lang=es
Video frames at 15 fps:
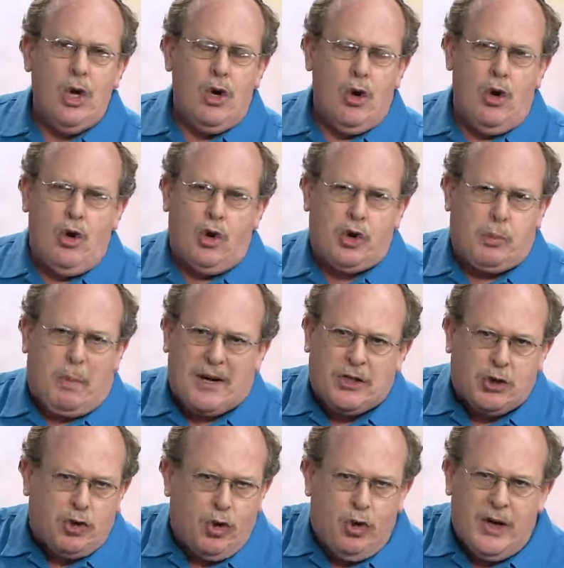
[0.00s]
los
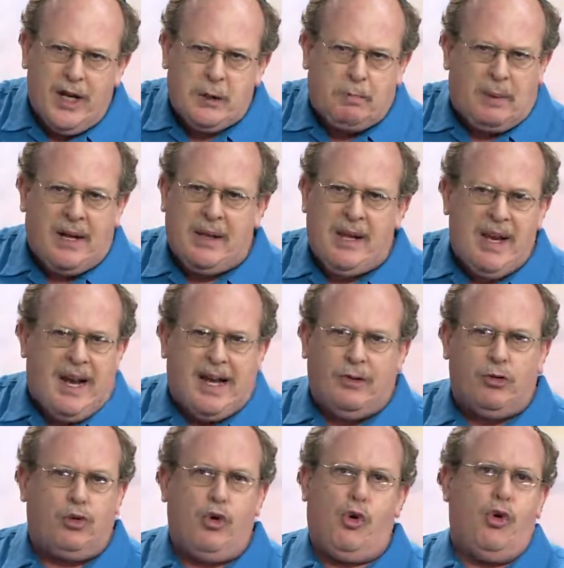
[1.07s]
pastores
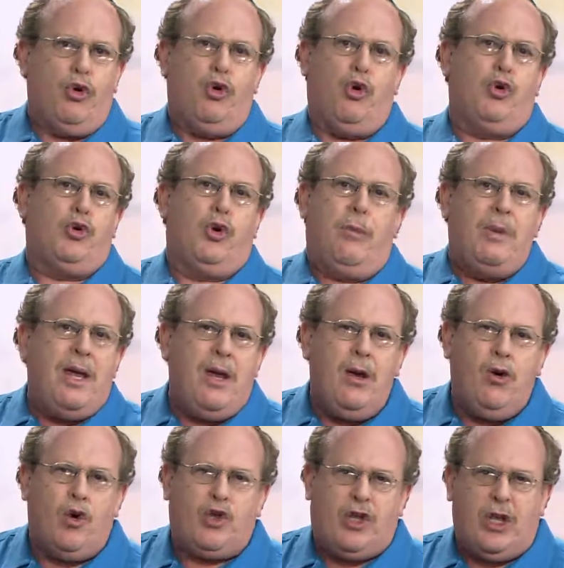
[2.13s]
predican todos los
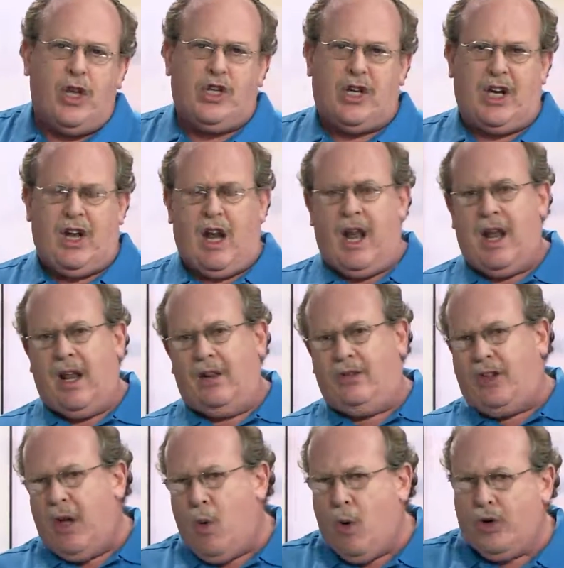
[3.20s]
domingos y dicen en el
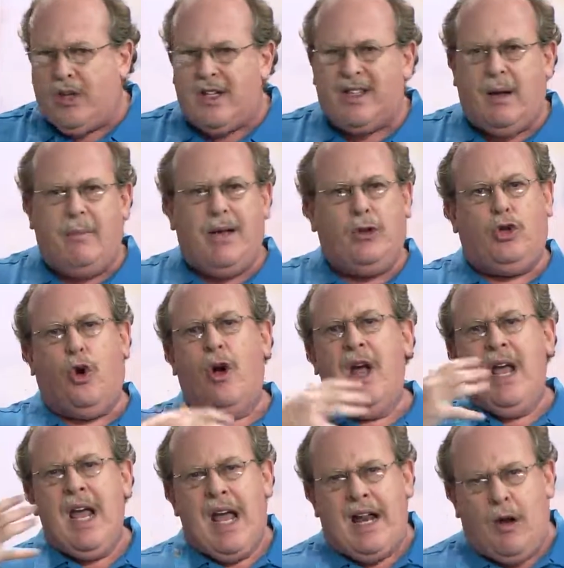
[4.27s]
Antiguo Testamento,
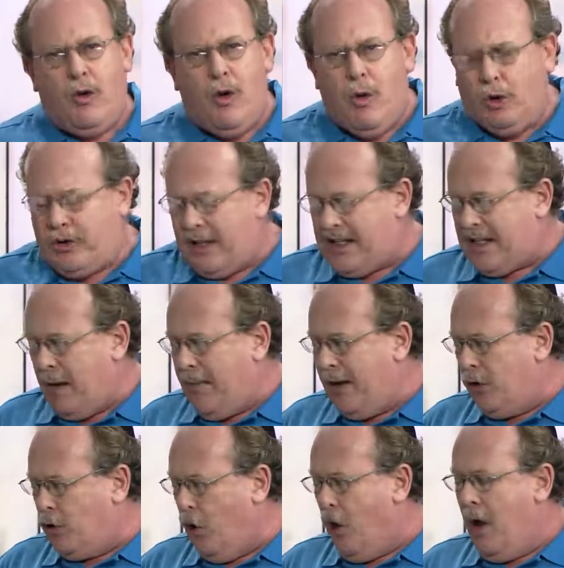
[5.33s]
en el Nuevo
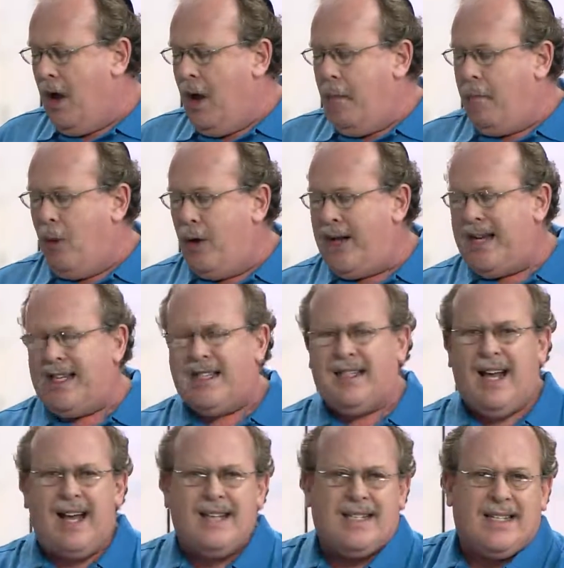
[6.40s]
Testamento, por
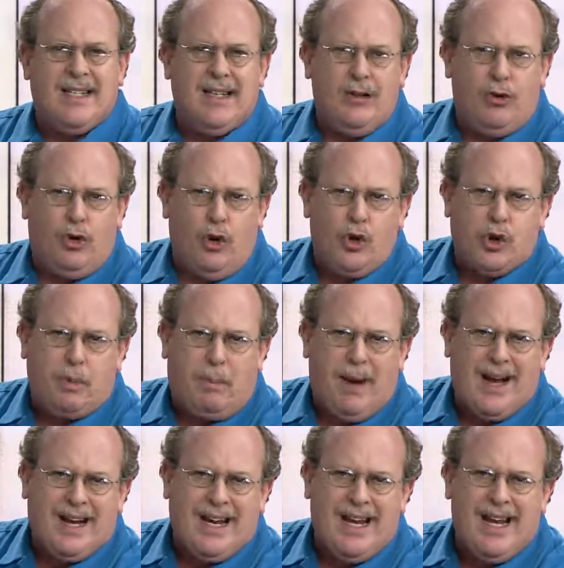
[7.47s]
estas dos
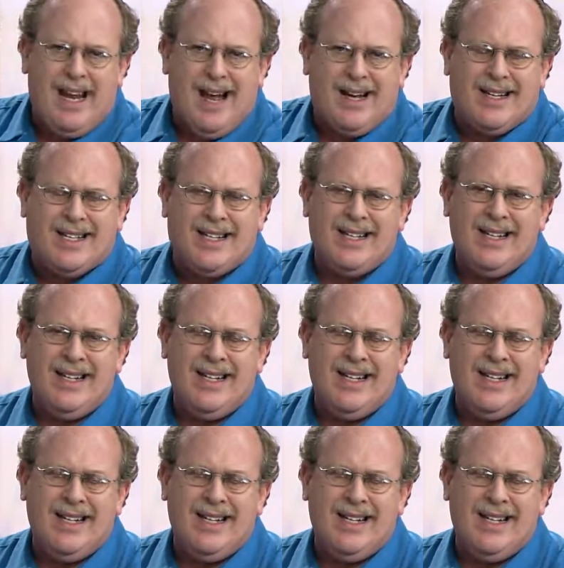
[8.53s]
páginas,